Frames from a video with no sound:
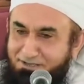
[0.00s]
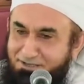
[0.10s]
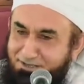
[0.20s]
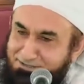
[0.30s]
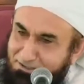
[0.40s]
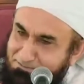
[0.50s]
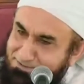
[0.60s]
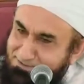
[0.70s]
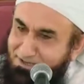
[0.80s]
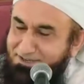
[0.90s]
की कसम
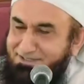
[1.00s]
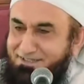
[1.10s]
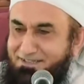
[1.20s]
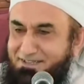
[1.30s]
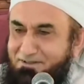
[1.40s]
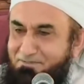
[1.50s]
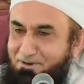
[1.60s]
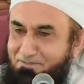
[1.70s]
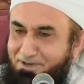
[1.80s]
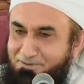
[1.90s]
सारी ज़िंदगी
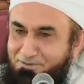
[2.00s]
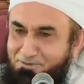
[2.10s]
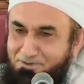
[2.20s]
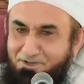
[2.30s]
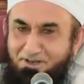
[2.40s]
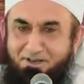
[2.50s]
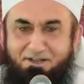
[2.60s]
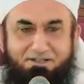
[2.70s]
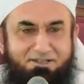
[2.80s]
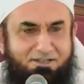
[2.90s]
बर्बाद हो गई
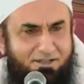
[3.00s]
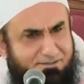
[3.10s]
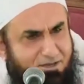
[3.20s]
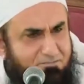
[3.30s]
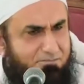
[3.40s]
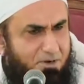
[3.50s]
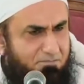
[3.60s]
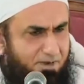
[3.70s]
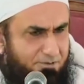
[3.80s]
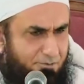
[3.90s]
अल्लाह की कसम
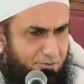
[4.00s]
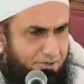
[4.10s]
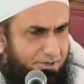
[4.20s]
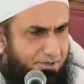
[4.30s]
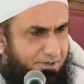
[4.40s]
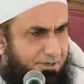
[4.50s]
बर्बाद हो गई